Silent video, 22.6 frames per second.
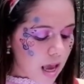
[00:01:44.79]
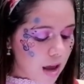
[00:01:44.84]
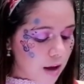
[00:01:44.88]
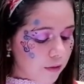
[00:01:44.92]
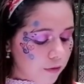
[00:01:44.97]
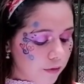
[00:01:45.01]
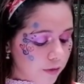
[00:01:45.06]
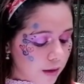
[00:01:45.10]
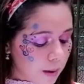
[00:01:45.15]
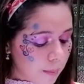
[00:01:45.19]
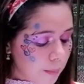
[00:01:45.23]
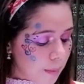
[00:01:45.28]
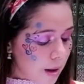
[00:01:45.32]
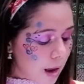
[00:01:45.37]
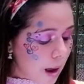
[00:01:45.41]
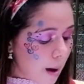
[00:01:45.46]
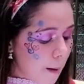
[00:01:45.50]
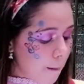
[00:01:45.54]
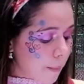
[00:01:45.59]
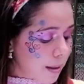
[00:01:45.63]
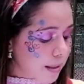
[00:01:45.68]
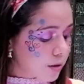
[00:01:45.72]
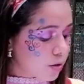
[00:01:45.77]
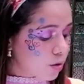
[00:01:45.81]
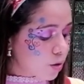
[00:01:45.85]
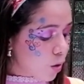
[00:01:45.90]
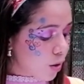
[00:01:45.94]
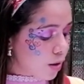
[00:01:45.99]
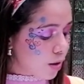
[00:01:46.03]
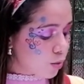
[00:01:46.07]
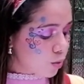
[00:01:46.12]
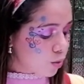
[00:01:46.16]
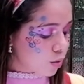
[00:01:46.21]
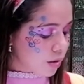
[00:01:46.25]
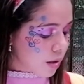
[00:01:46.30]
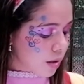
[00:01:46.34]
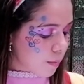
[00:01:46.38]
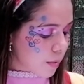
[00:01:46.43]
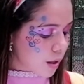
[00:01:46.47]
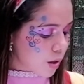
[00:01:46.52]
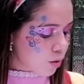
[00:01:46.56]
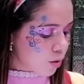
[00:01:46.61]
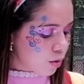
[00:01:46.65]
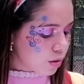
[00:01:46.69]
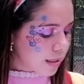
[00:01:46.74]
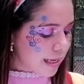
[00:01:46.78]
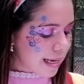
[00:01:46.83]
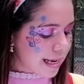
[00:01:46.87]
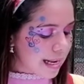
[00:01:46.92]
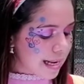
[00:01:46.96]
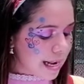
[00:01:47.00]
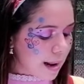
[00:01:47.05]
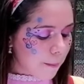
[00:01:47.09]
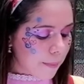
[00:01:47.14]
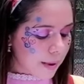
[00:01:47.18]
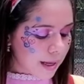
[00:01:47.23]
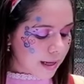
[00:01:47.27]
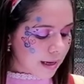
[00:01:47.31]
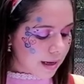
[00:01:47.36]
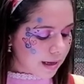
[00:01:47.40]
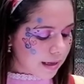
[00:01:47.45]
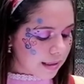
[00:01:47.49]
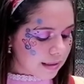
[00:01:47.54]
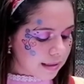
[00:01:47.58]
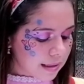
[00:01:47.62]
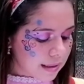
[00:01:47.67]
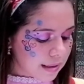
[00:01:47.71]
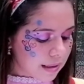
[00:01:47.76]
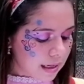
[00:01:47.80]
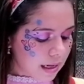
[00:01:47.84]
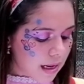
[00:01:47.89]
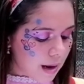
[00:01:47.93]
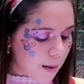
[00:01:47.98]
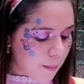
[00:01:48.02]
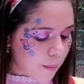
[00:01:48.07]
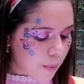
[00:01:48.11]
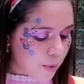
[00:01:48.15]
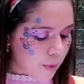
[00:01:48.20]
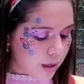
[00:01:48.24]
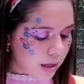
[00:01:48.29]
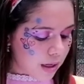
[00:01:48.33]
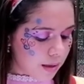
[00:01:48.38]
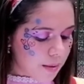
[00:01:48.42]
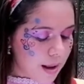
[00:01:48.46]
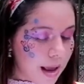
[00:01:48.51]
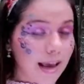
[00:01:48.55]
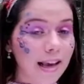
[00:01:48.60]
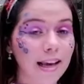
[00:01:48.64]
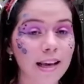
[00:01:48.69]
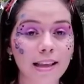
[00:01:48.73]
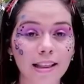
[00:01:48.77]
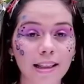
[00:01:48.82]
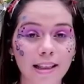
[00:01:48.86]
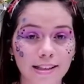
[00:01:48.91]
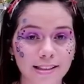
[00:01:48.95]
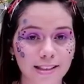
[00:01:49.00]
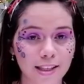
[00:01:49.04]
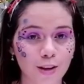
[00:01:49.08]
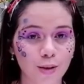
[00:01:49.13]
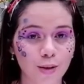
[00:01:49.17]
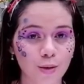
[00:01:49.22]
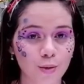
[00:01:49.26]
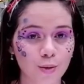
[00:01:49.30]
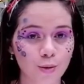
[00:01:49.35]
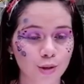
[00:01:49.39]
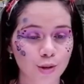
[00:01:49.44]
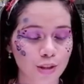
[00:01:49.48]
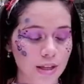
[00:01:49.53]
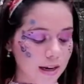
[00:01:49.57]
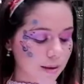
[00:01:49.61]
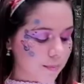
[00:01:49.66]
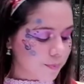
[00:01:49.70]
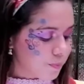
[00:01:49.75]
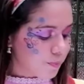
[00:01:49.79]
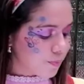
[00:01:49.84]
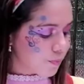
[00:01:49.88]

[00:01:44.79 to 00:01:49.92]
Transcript: Fip pensó en sus amigos y la pena que sentirían por él, y decidió luchar.